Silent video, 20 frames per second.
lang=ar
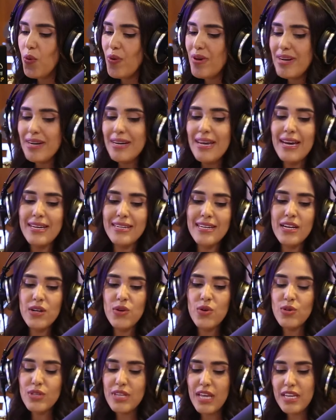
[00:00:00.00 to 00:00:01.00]
ورجعنا
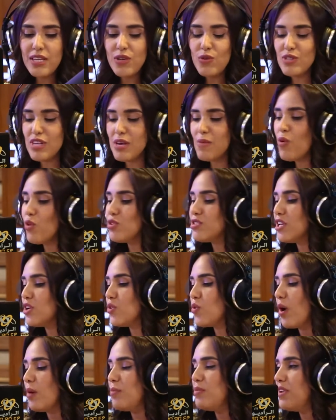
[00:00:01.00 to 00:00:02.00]
لكم تاني وزي ما قلت
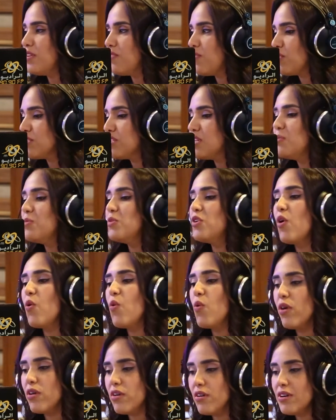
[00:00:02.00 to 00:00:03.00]
لكم قبل الفاصل
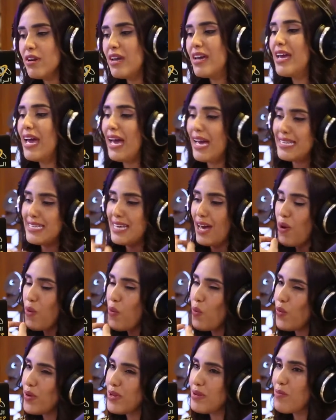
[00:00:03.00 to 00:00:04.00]
منورانا يعني
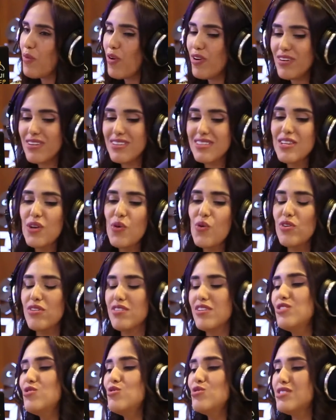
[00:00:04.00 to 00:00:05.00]
اول مره تنور
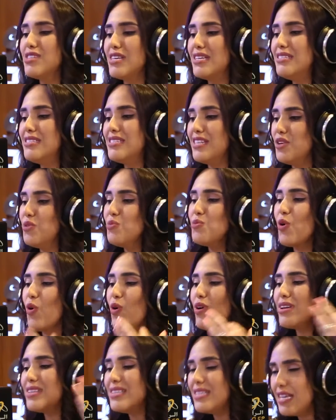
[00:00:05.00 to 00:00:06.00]
الراديو 90 90
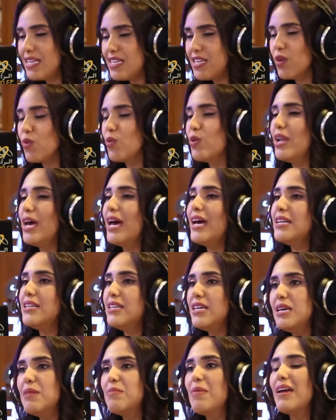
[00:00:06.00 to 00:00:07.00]
منوره الدنيا كلها
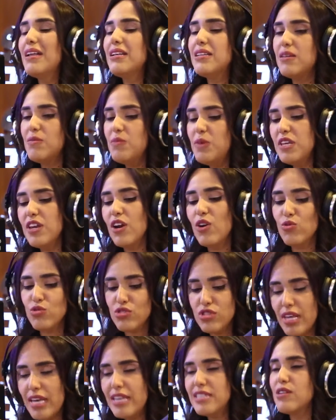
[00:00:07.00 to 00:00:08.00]
النجمه الكبيره
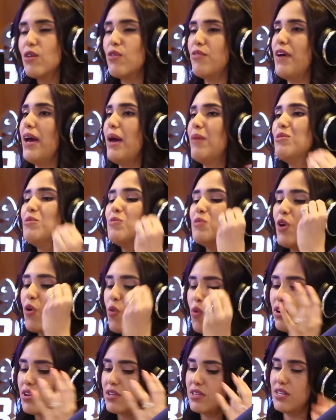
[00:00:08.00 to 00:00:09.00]
الاستاذه وفاء عامر
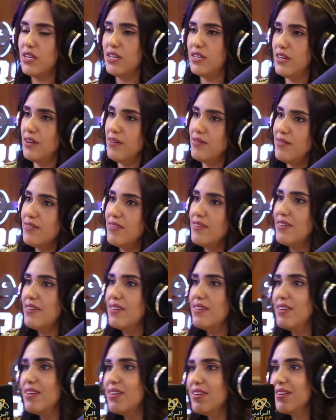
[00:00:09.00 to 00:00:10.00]
منوره الدنيا ميرسي
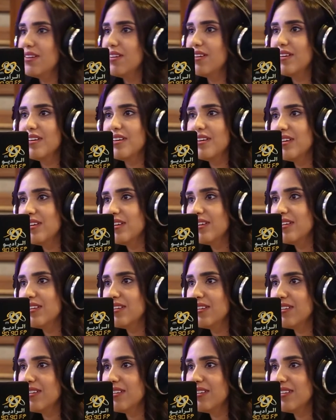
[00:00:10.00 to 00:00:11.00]
يا فاطمه انا كان نفسي
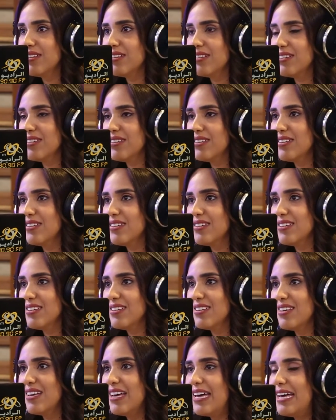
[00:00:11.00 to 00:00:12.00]
جدا التقيكي من زمان